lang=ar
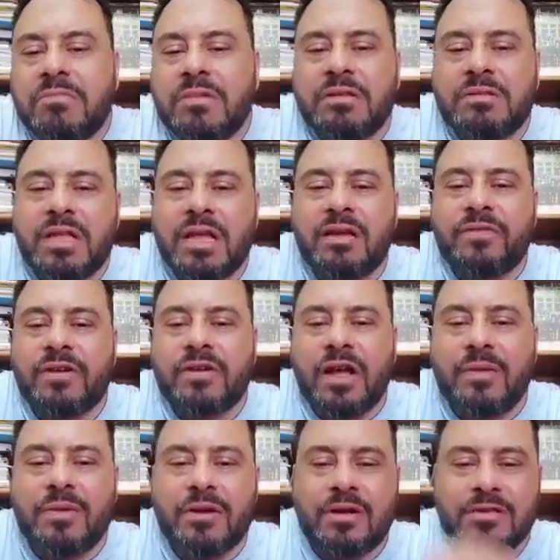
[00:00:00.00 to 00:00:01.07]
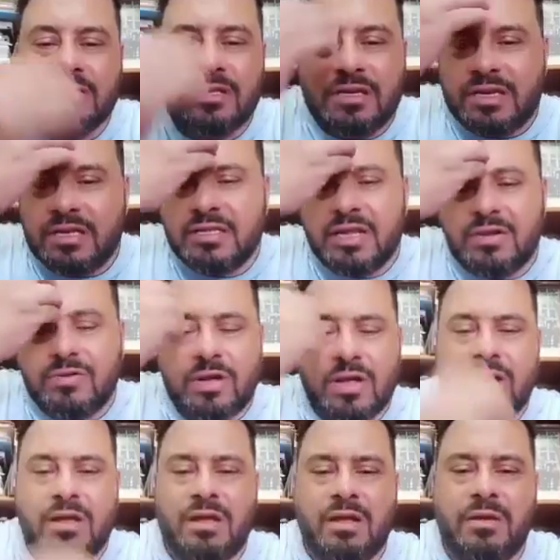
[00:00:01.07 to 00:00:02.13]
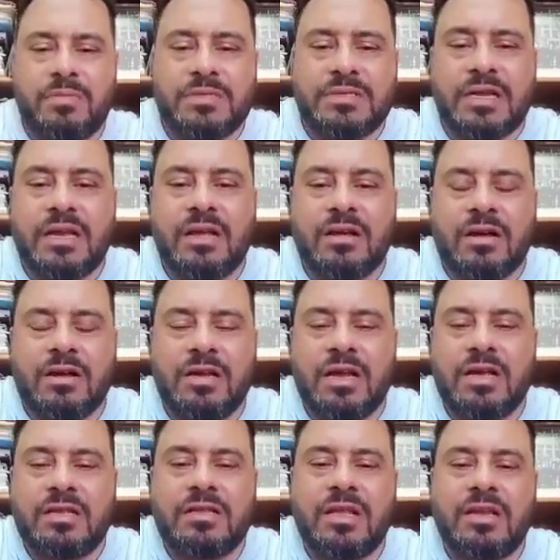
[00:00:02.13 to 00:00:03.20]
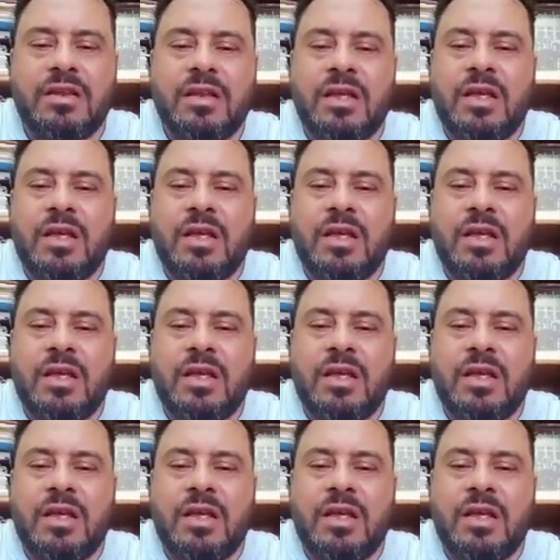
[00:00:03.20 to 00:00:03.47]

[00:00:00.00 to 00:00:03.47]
انتاج فريق عمل قصير جدا وميزانيه قليله جدا